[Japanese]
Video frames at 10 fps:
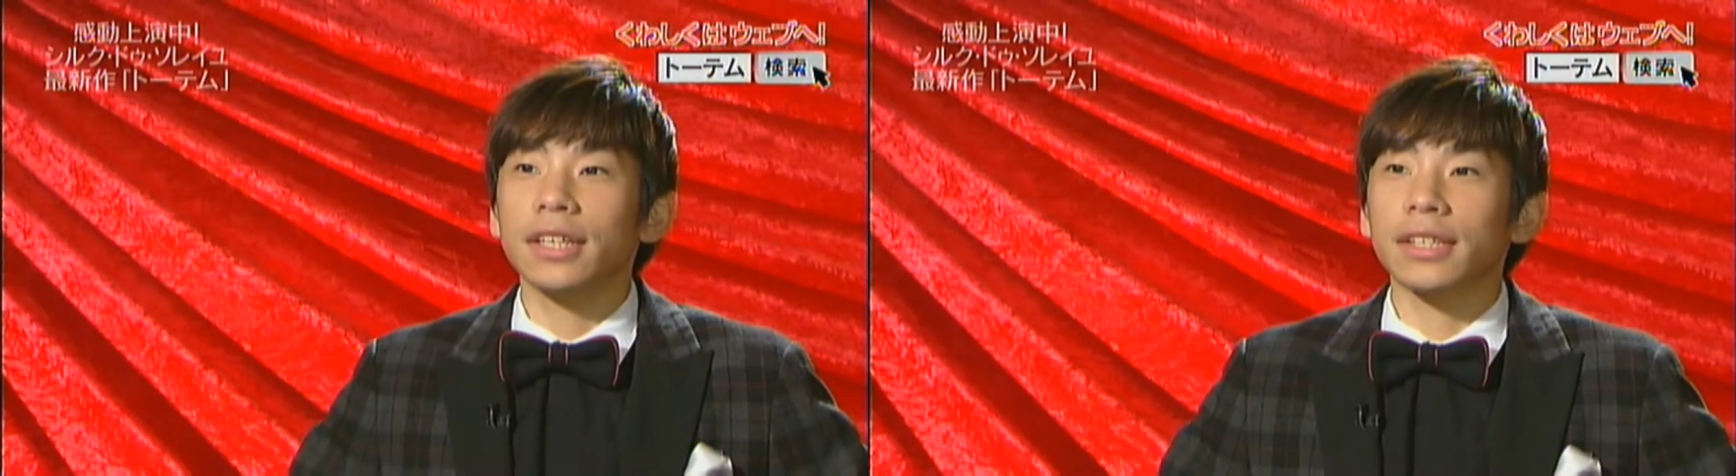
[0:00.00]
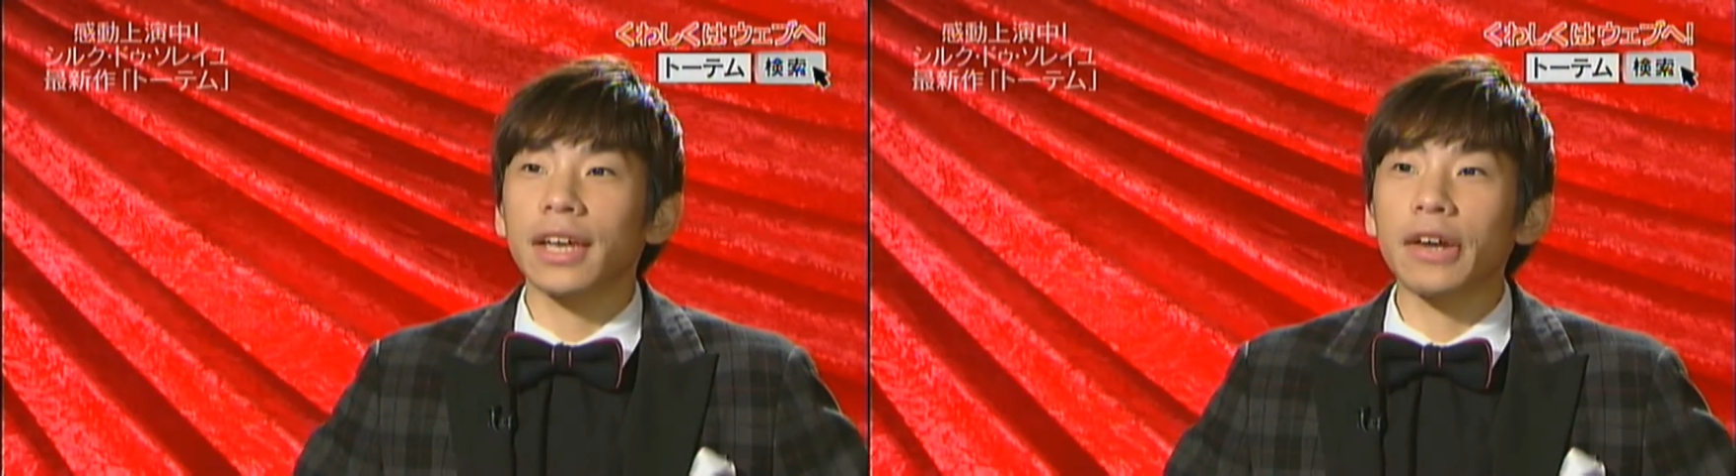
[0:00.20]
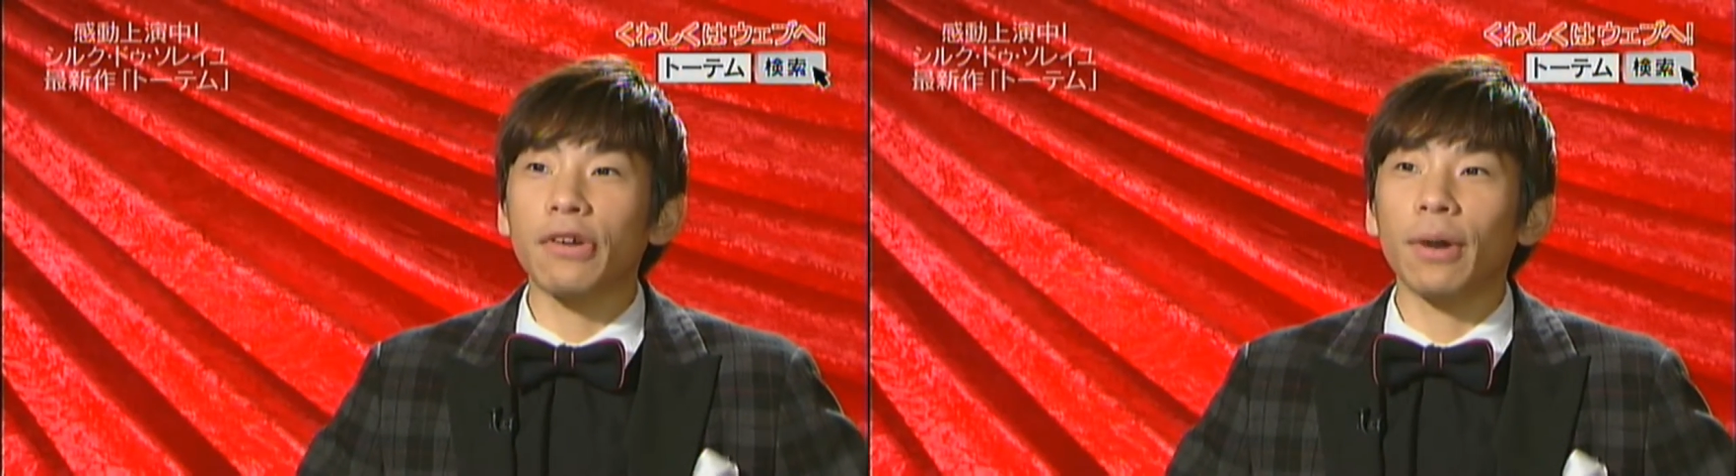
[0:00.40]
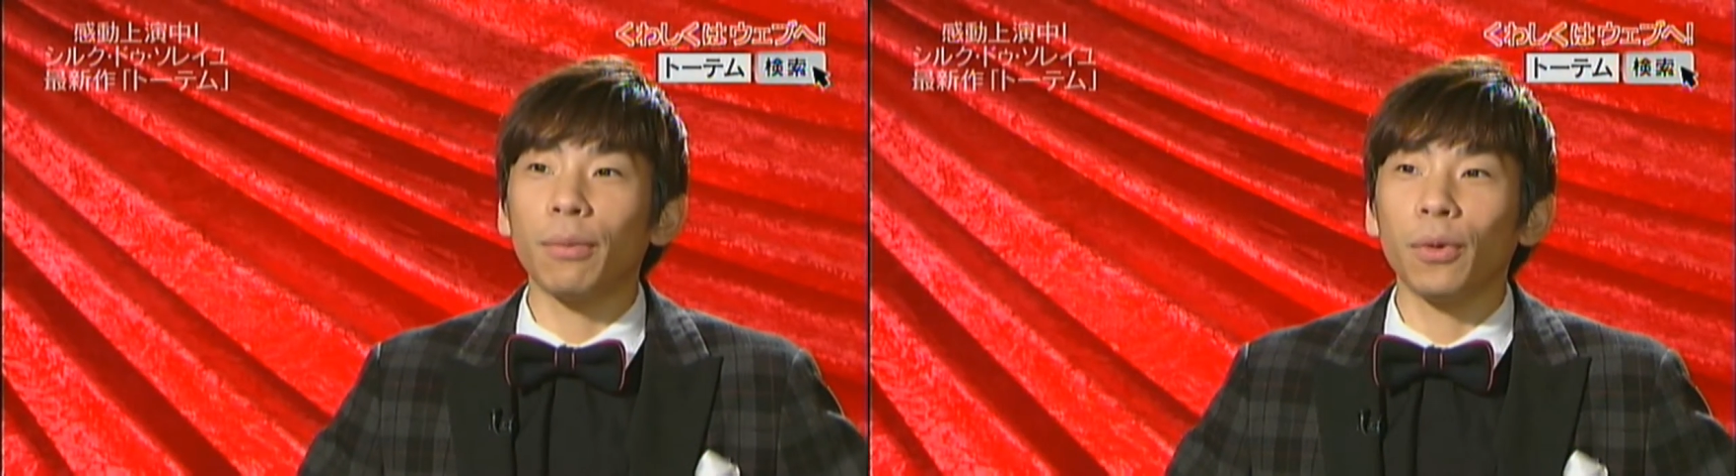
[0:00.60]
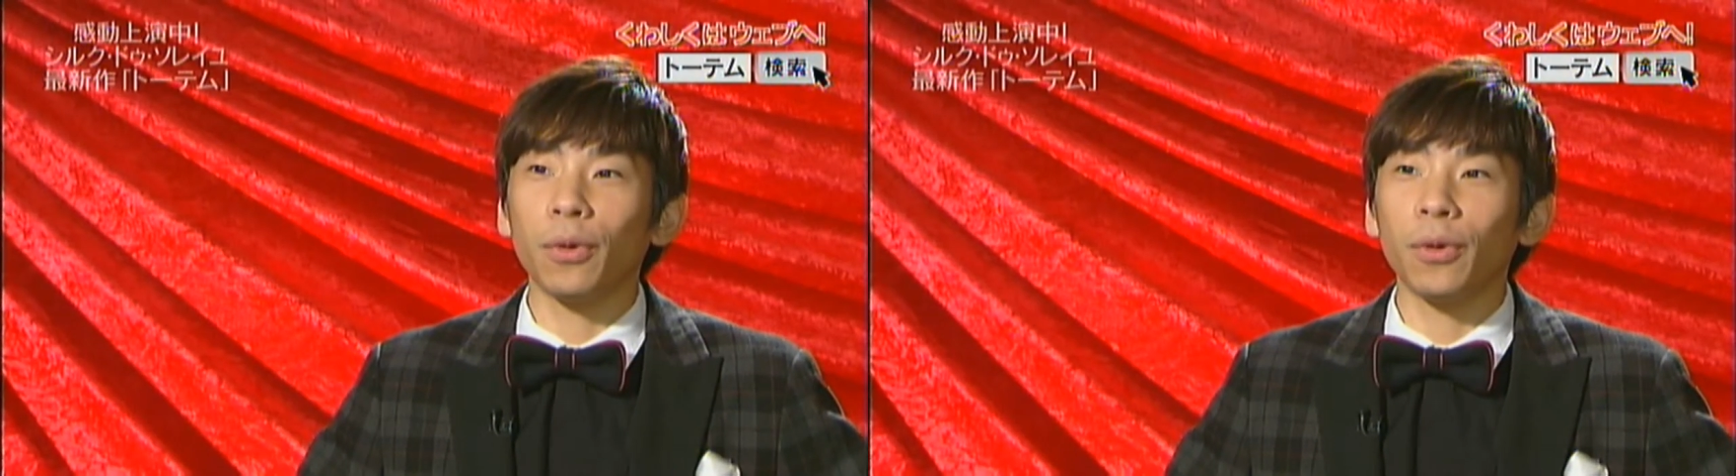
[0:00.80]
最後は
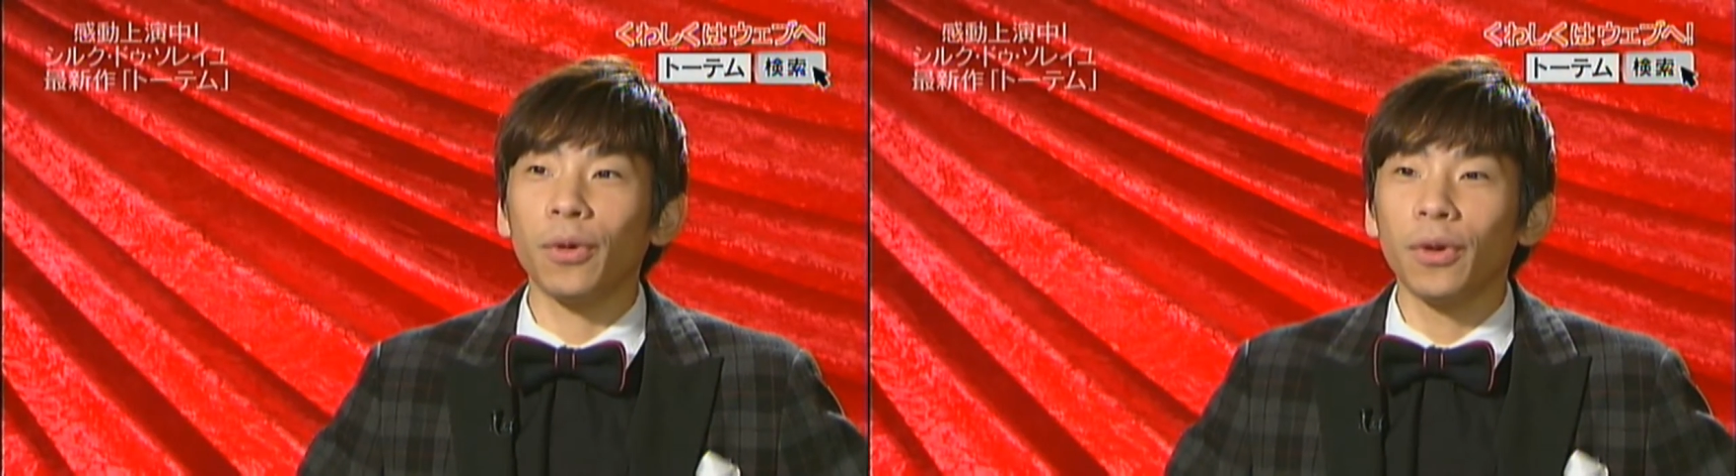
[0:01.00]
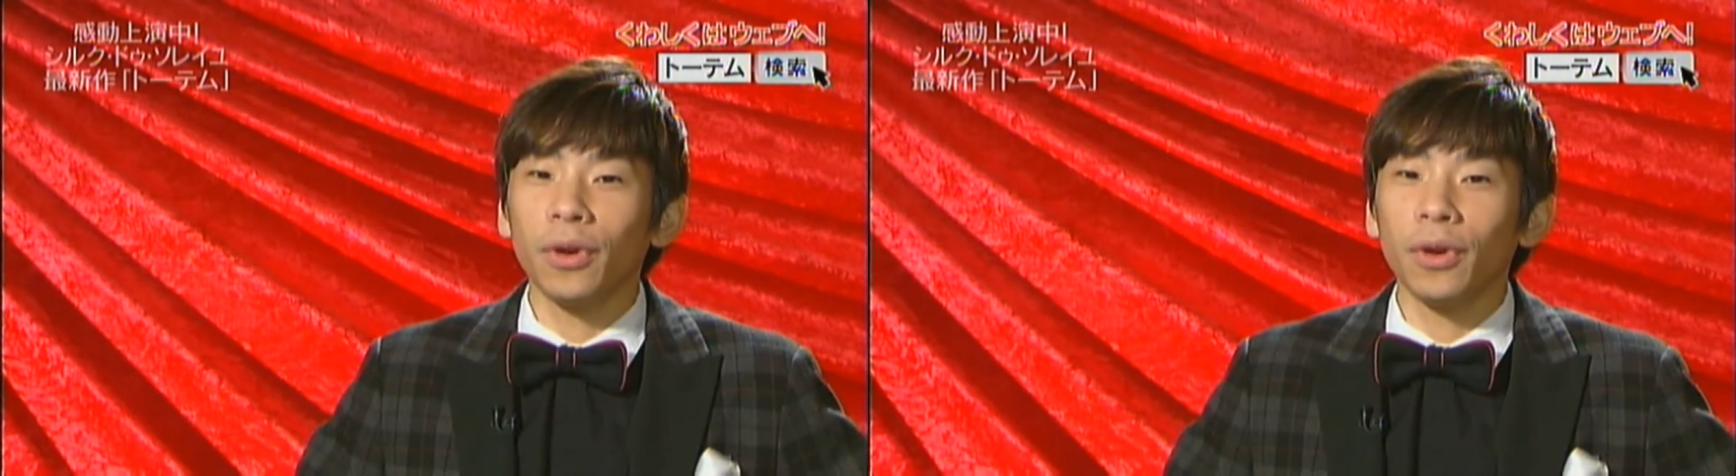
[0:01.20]
も